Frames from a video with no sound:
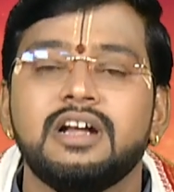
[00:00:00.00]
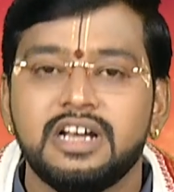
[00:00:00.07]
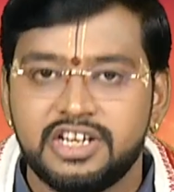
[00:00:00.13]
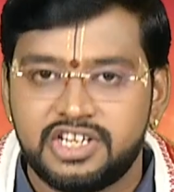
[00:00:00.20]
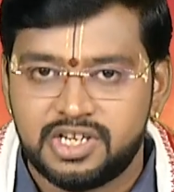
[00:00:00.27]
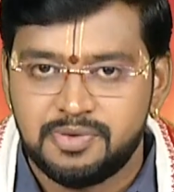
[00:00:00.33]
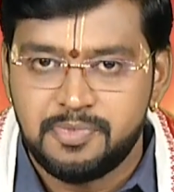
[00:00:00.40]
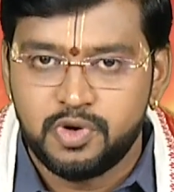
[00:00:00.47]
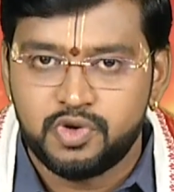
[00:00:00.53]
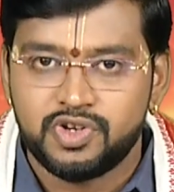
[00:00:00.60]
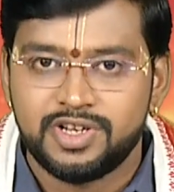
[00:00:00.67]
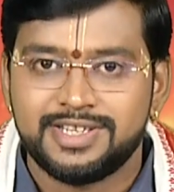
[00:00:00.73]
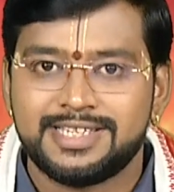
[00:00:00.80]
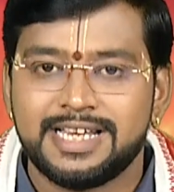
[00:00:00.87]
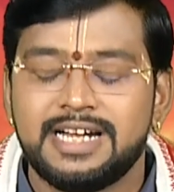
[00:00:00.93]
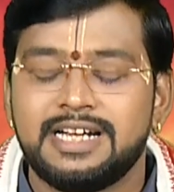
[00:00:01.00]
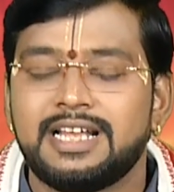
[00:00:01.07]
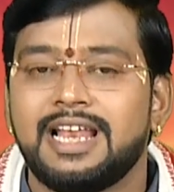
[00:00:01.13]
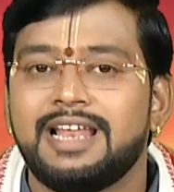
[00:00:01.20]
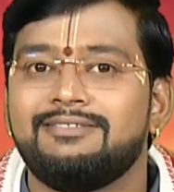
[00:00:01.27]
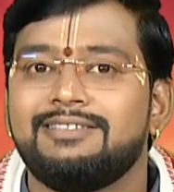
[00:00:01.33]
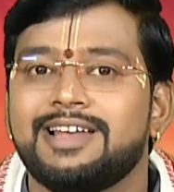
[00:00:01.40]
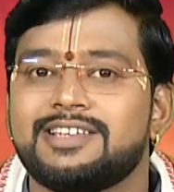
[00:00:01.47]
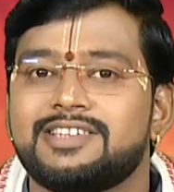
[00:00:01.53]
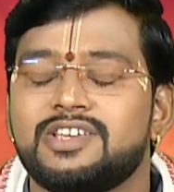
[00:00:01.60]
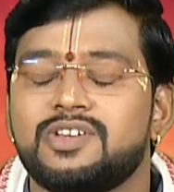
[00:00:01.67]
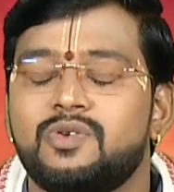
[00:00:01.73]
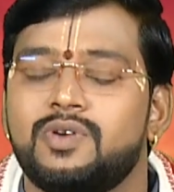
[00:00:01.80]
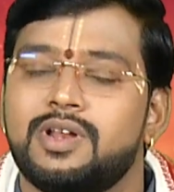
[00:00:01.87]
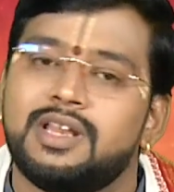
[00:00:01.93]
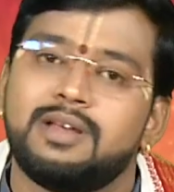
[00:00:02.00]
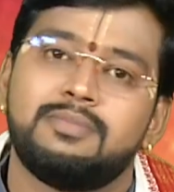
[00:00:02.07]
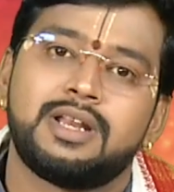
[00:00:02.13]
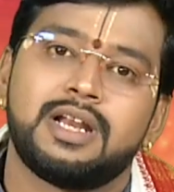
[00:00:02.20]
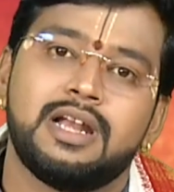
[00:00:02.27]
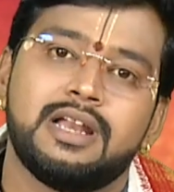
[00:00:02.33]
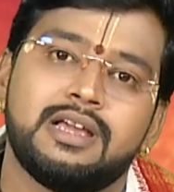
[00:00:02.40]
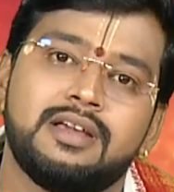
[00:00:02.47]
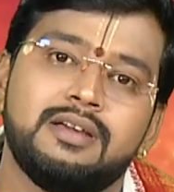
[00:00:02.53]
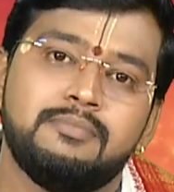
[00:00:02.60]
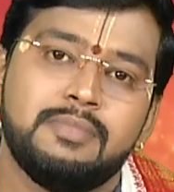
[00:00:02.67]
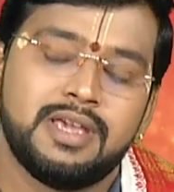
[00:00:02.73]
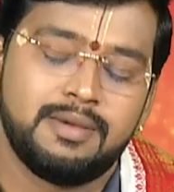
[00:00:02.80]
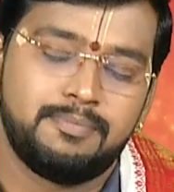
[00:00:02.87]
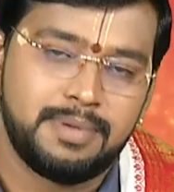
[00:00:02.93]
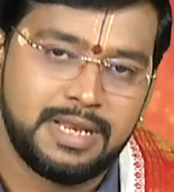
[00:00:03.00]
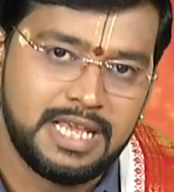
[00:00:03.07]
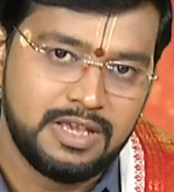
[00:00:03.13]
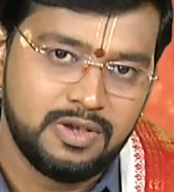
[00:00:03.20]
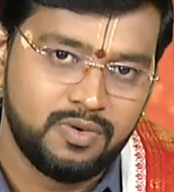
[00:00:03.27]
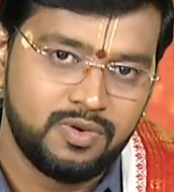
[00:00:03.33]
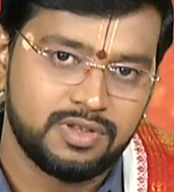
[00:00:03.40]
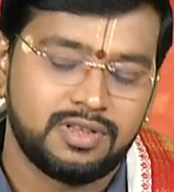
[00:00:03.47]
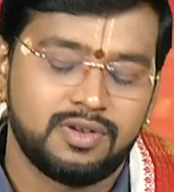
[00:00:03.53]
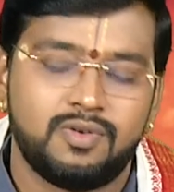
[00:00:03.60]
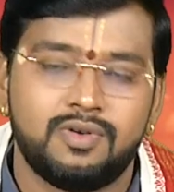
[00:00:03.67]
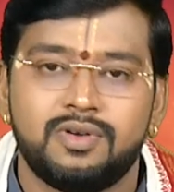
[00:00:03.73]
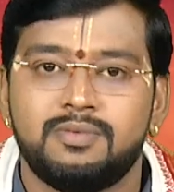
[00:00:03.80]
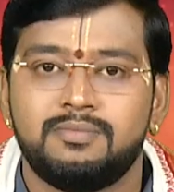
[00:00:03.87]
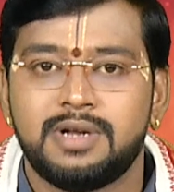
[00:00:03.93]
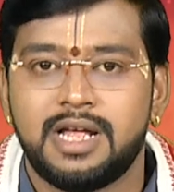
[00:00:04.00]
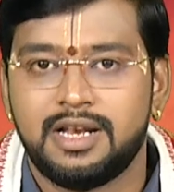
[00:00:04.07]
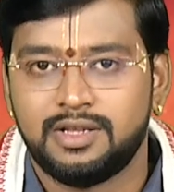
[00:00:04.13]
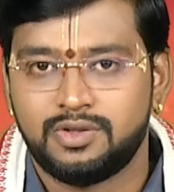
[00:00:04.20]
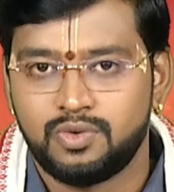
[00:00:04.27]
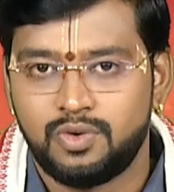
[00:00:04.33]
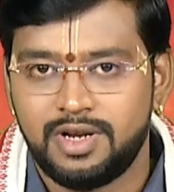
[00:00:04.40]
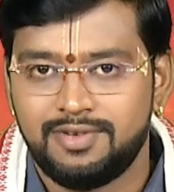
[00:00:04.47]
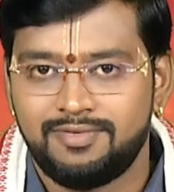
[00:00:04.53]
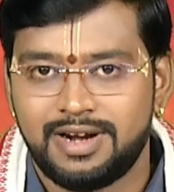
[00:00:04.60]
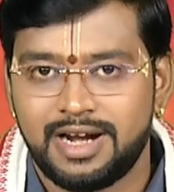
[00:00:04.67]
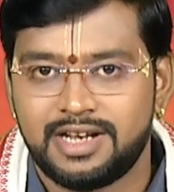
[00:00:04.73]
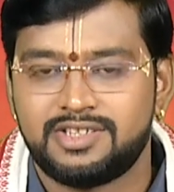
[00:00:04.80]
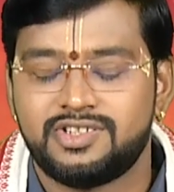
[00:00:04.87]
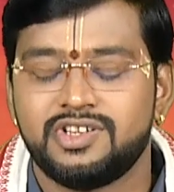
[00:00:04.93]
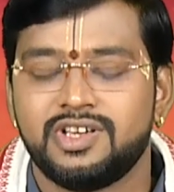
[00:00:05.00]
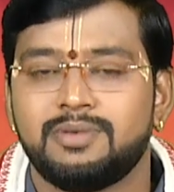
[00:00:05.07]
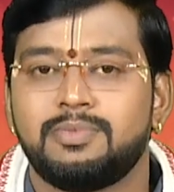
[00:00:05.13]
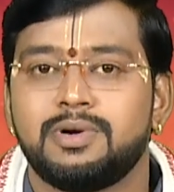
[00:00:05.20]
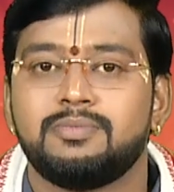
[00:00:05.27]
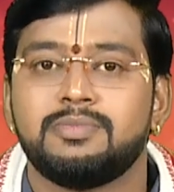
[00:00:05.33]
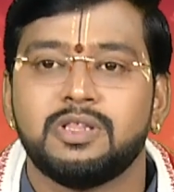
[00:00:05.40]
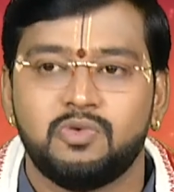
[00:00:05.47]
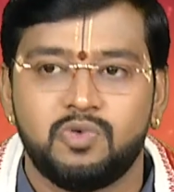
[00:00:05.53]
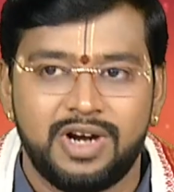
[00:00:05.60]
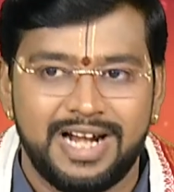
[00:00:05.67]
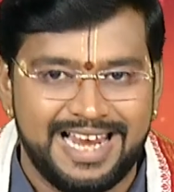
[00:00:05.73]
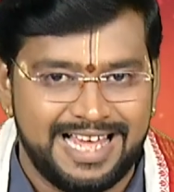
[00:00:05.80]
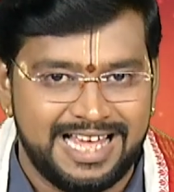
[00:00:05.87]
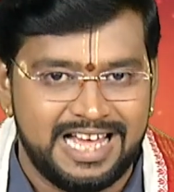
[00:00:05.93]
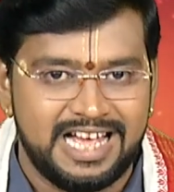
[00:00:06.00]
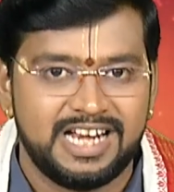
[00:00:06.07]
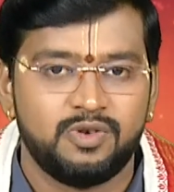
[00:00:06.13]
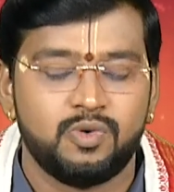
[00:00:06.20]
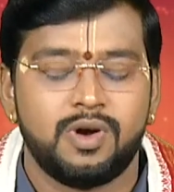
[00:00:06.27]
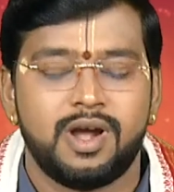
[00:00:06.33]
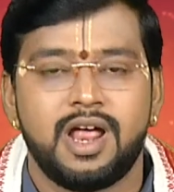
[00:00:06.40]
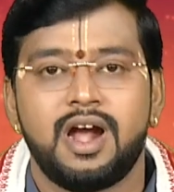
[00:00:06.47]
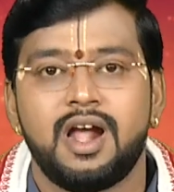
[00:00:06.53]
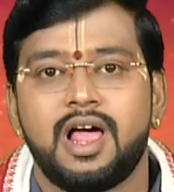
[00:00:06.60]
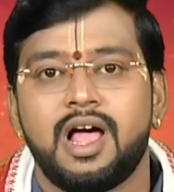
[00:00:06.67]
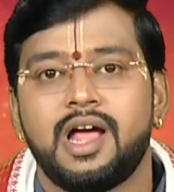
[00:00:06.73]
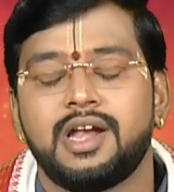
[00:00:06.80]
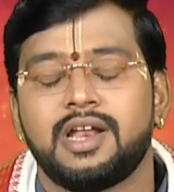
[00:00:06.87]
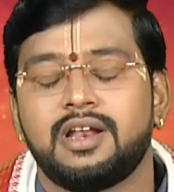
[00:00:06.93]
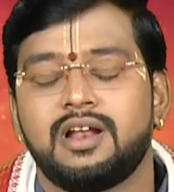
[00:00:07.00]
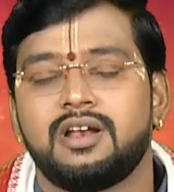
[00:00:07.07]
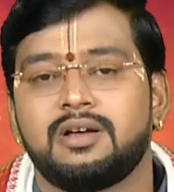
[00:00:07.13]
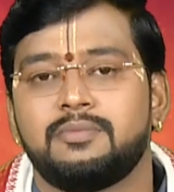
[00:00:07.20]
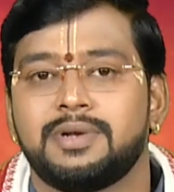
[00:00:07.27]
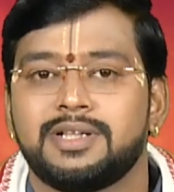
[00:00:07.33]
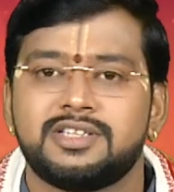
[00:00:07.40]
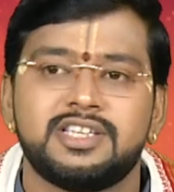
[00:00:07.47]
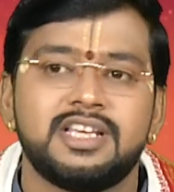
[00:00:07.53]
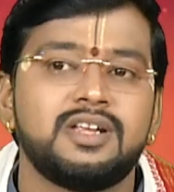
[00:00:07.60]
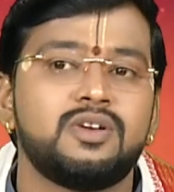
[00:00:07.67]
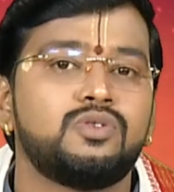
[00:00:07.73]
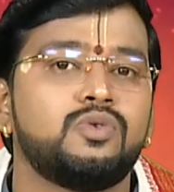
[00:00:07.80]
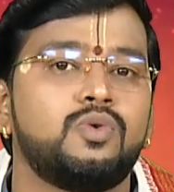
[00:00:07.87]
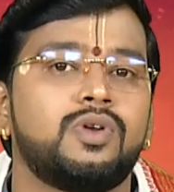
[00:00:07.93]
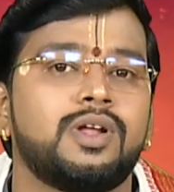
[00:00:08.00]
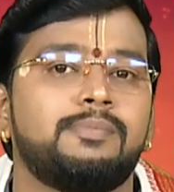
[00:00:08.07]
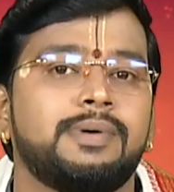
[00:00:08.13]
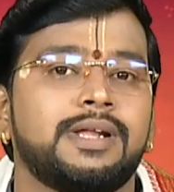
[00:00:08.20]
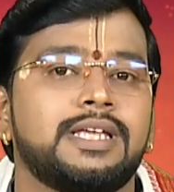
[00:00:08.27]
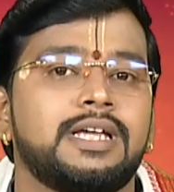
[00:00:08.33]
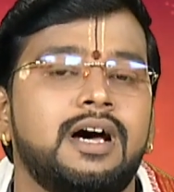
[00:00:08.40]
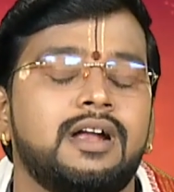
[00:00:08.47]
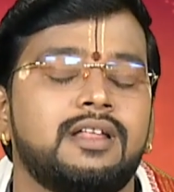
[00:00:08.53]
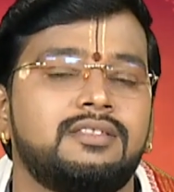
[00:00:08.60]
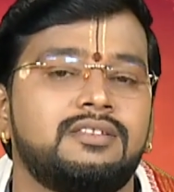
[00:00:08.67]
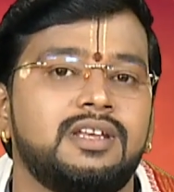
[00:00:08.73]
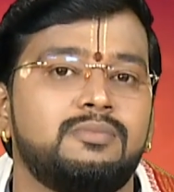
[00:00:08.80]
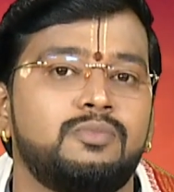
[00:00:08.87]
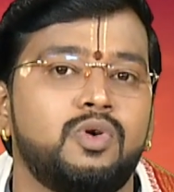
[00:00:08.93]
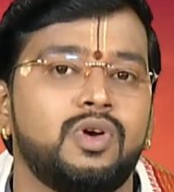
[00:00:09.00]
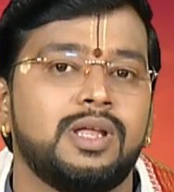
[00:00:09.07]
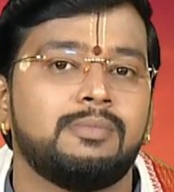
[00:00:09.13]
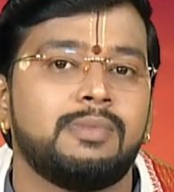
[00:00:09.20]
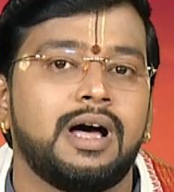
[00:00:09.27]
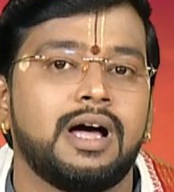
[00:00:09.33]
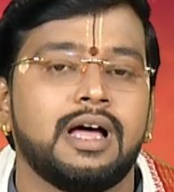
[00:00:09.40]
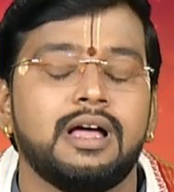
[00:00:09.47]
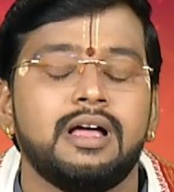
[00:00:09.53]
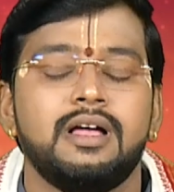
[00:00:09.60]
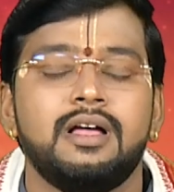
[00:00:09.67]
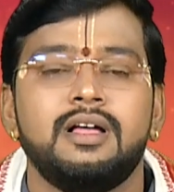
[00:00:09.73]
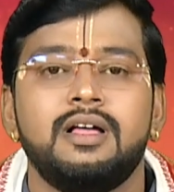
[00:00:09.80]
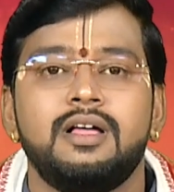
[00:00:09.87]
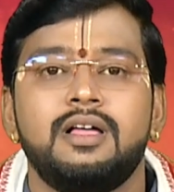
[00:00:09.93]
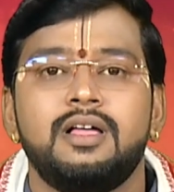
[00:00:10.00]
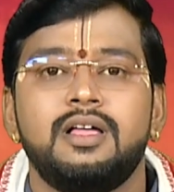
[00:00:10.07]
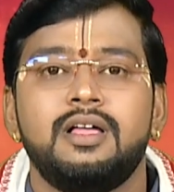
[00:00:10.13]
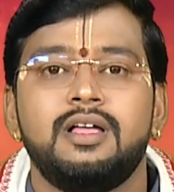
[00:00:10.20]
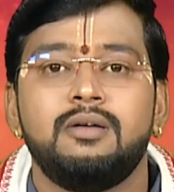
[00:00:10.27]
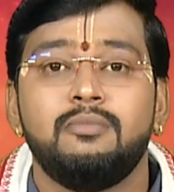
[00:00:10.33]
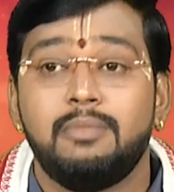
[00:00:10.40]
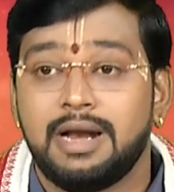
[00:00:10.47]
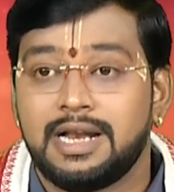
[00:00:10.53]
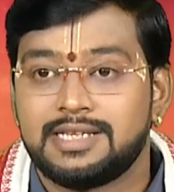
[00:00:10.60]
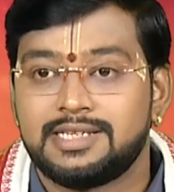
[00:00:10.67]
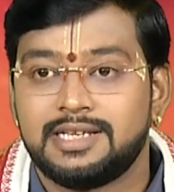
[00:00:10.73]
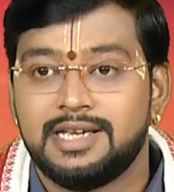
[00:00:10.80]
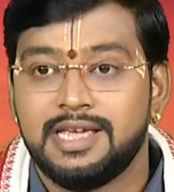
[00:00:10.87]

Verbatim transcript: டிஸ்ட்ரிபியூஷன் சென்டரில் வேலை செய்யக்கூடிய நபர்களுக்கு மிகப்பெரிய யோகத்தை கொடுக்கும் நல்ல தொழில் வளர்ச்சி ஏற்படும் இது உங்களுக்கான ஒரு நாளாக இந்த நாள் இருக்கப்படுது சிறு தூர பிரயாணத்தின் மூலியமாக மனசுக்கு